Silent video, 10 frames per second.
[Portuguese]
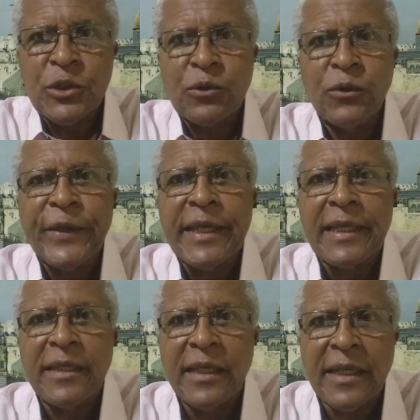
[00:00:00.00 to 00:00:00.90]
Escutem
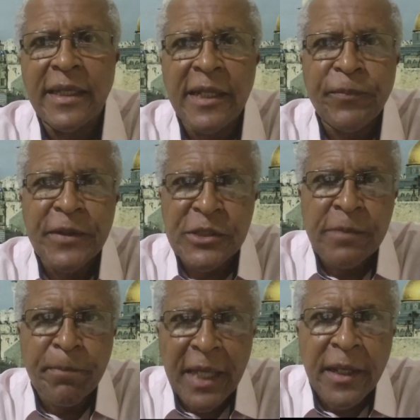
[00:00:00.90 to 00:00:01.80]
aqui, crentes
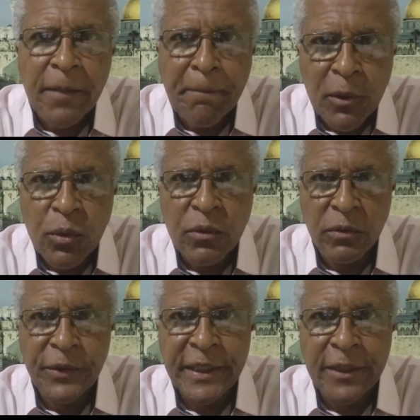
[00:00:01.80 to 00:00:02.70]
de
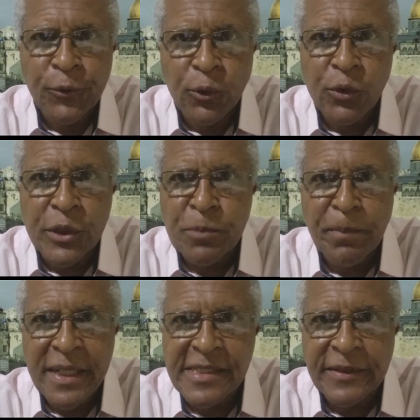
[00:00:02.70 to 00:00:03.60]
Pernambuco, diretores,
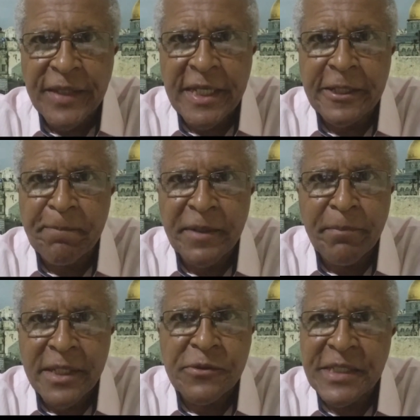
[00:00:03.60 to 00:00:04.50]
presidente, e
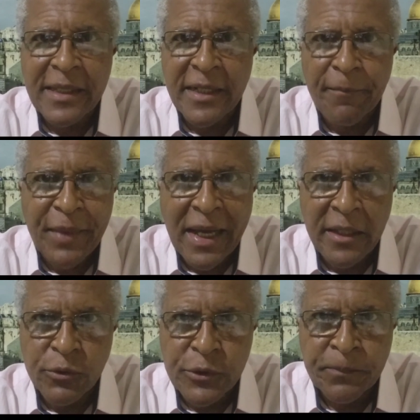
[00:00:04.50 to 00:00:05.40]
primeiros
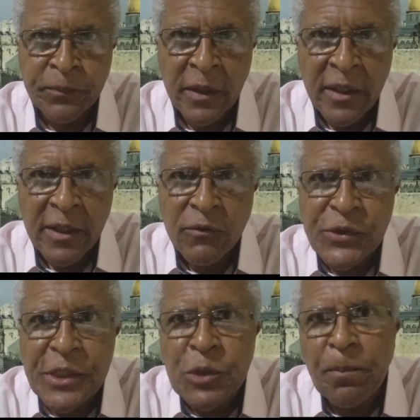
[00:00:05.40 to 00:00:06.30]
secretários.
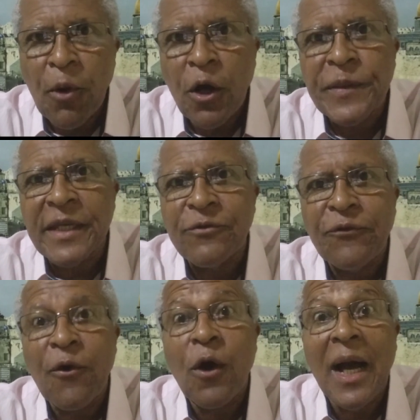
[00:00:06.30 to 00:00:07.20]
Vocês podem
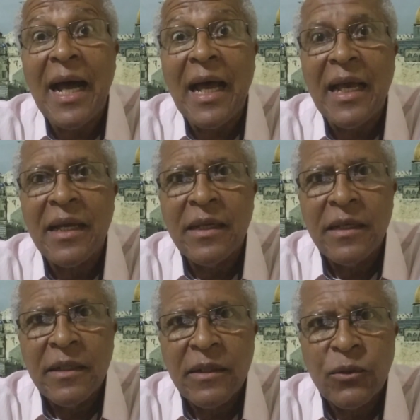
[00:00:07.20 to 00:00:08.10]
forrar
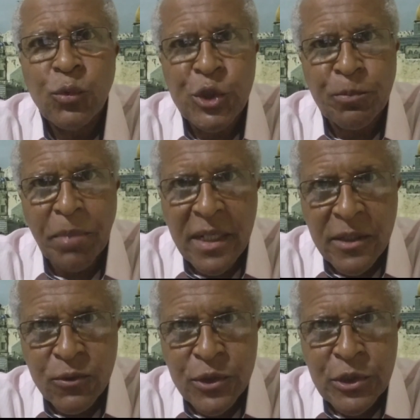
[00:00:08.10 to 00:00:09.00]
os
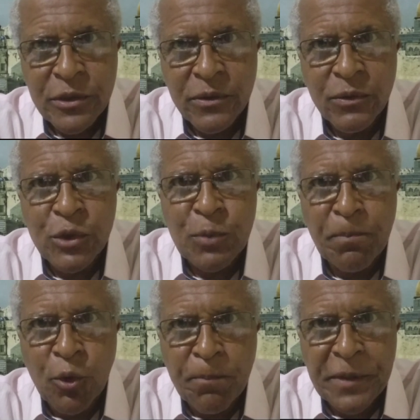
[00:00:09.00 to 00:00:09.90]
bancos, os
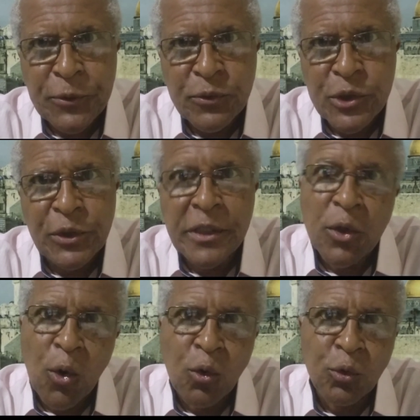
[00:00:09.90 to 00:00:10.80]
púlpitos
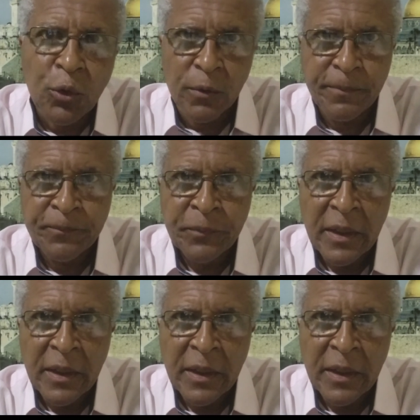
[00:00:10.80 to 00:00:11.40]
de ouro.